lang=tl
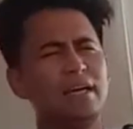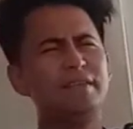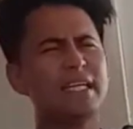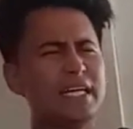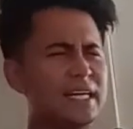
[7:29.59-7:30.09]

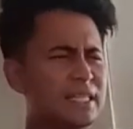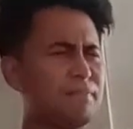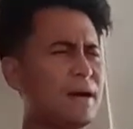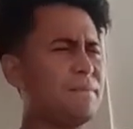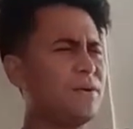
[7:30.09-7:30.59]
Ibig sa anak ni
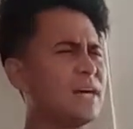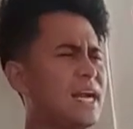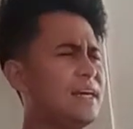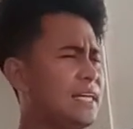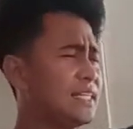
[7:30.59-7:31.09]
Ma'am Oga
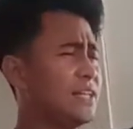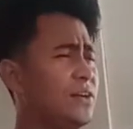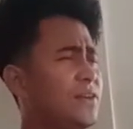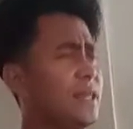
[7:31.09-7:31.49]
Arlene Ginoo,